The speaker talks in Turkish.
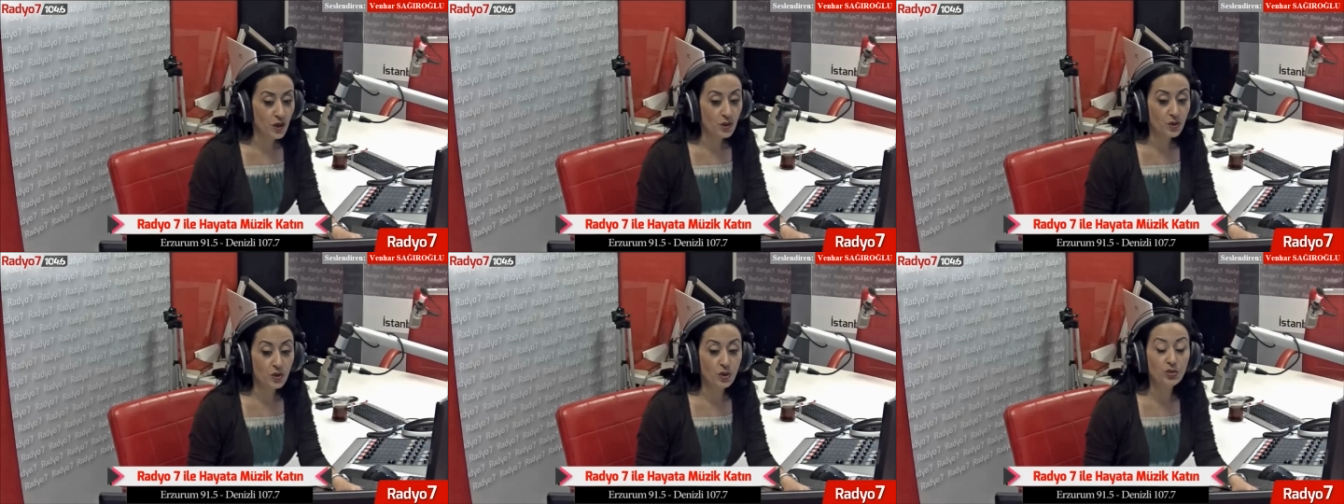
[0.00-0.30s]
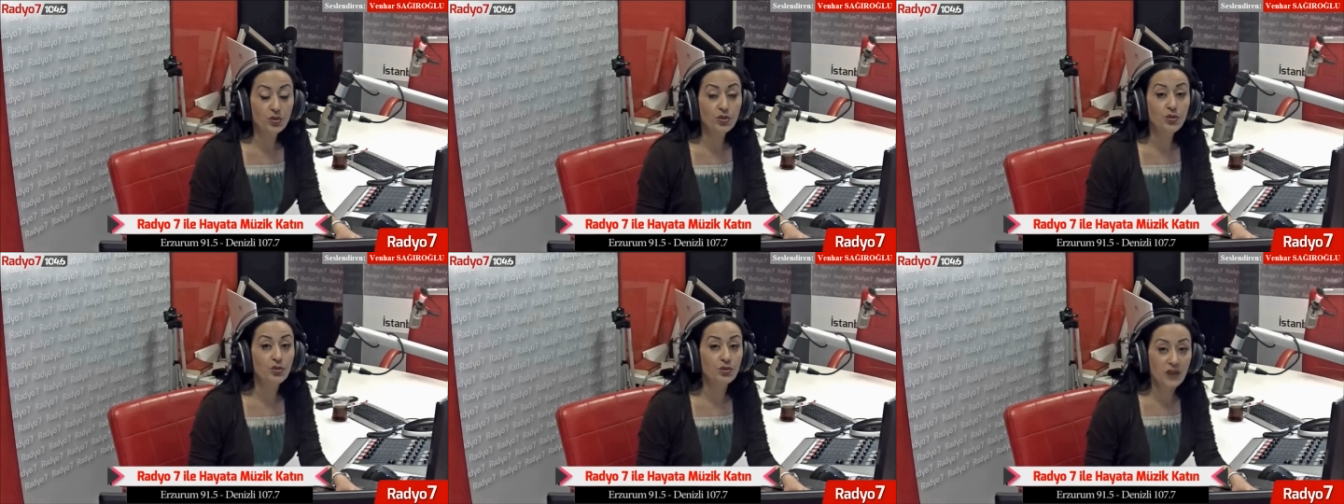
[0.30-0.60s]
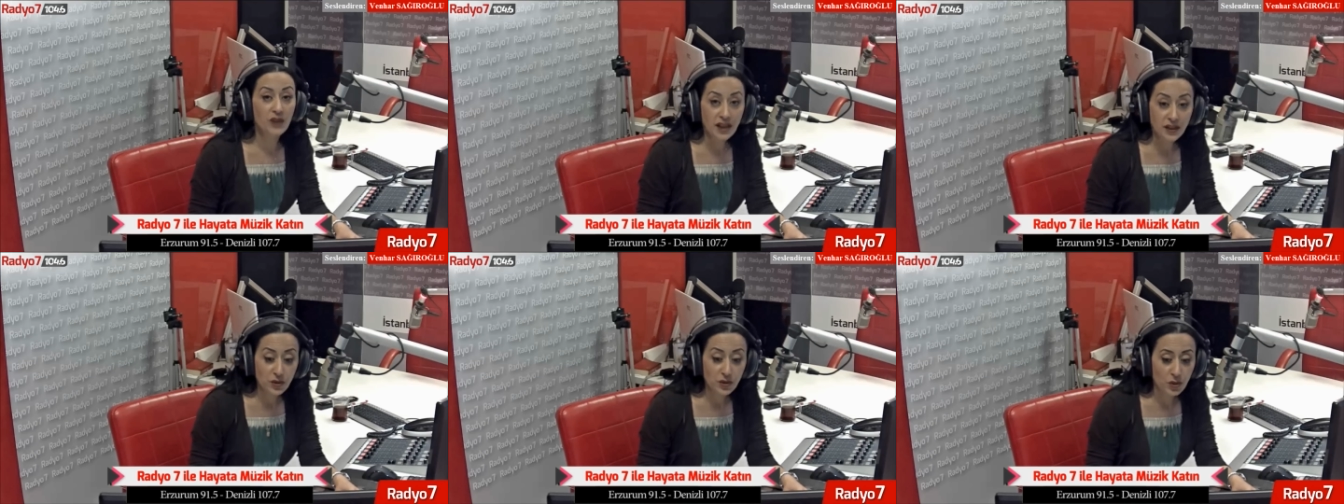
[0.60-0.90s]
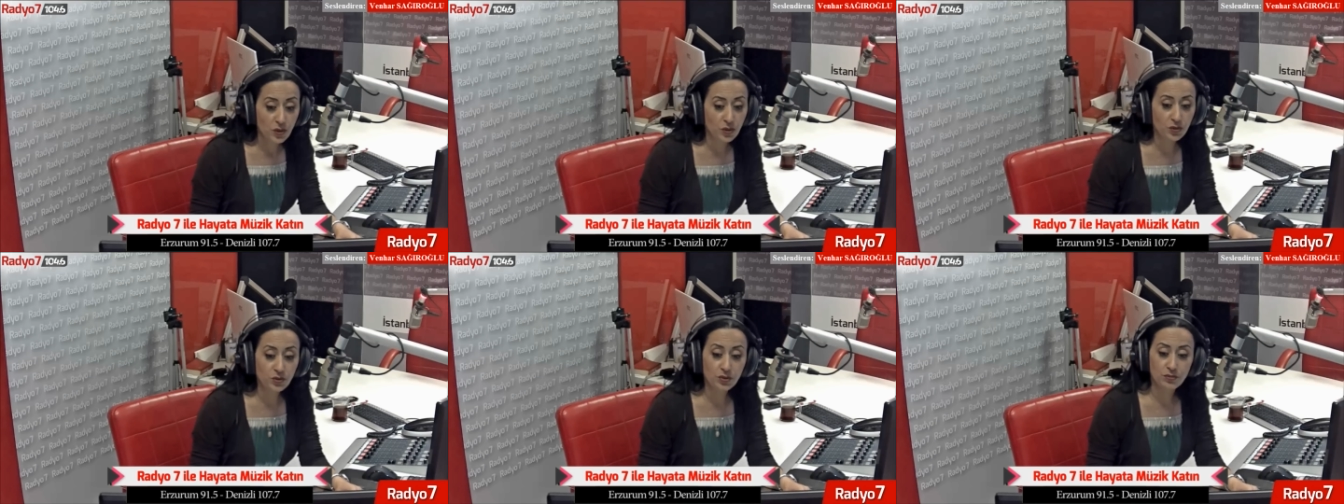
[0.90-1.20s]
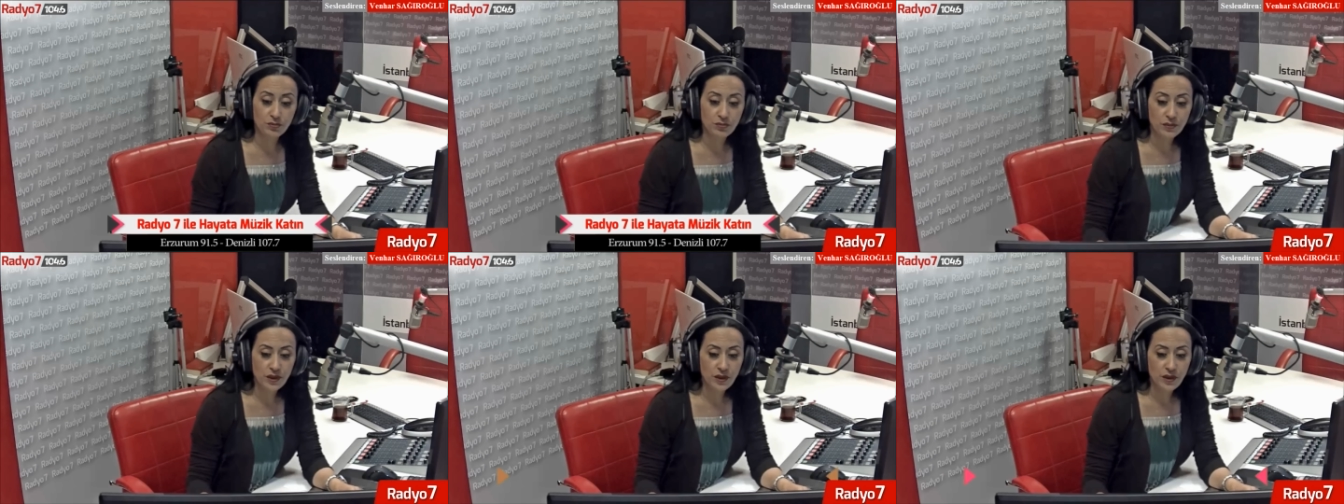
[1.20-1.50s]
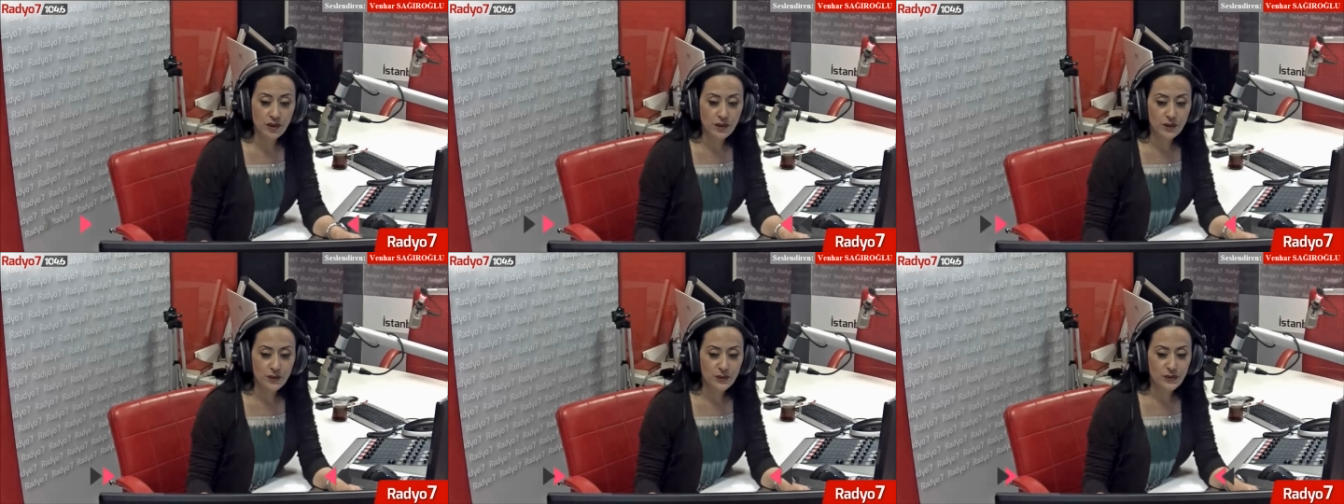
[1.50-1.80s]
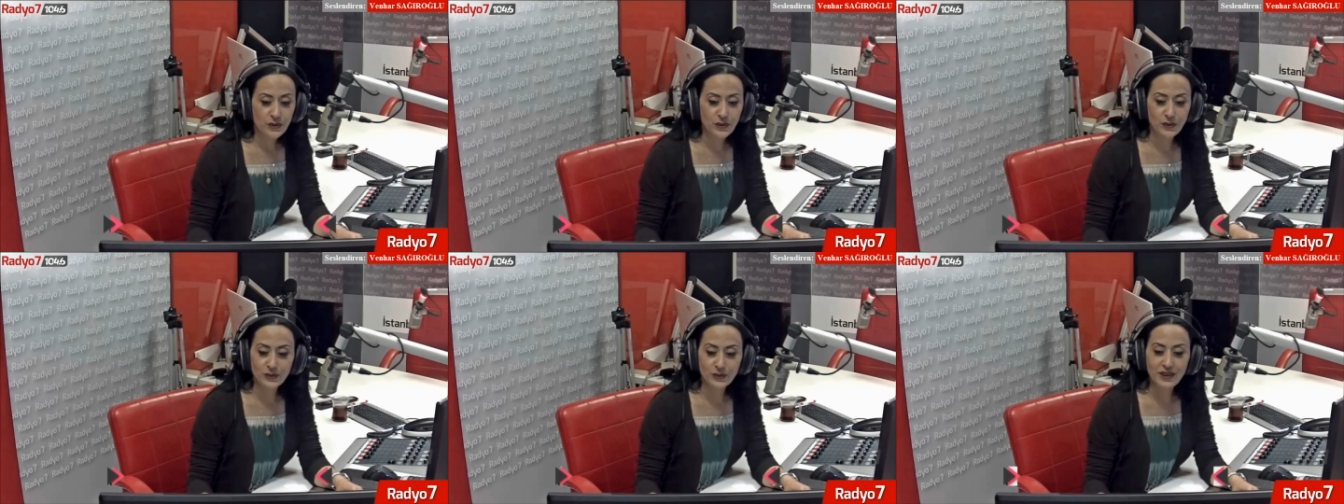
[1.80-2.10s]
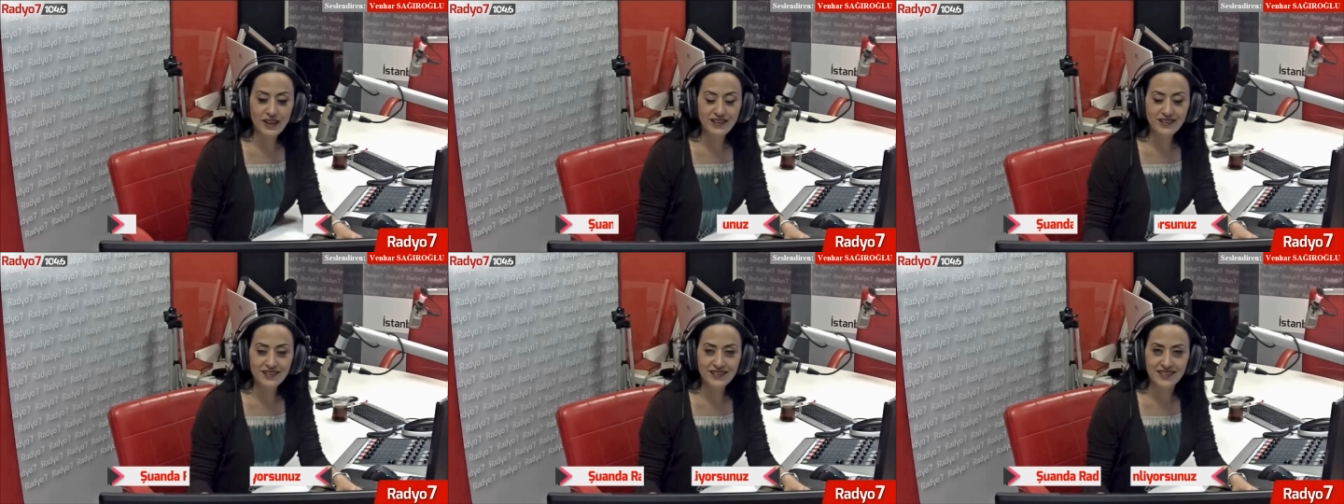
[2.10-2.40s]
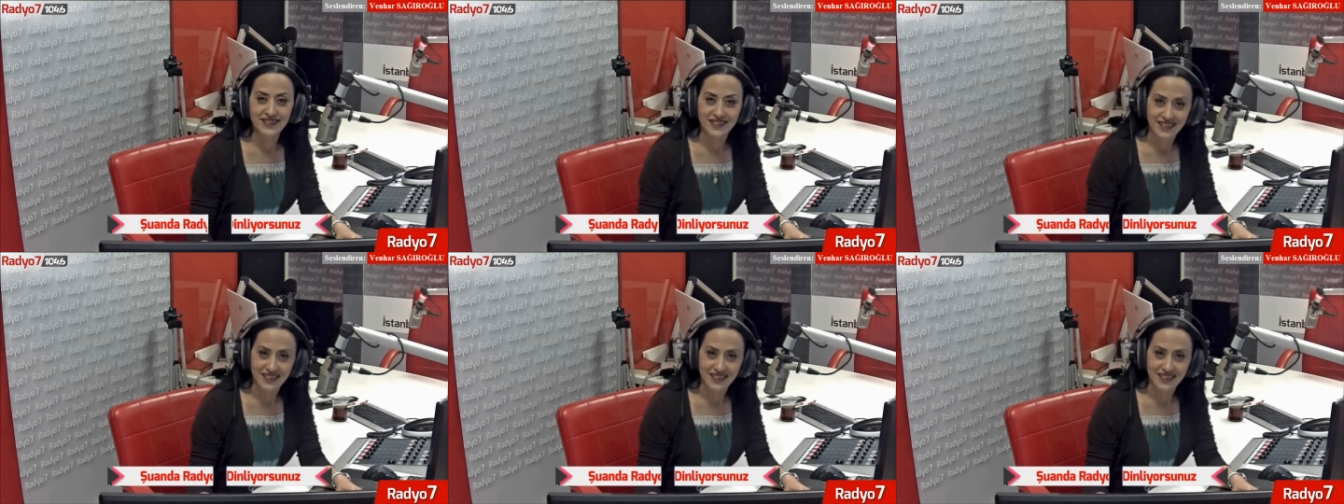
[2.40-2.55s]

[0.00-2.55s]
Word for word: Götürürken gördüm. Sultan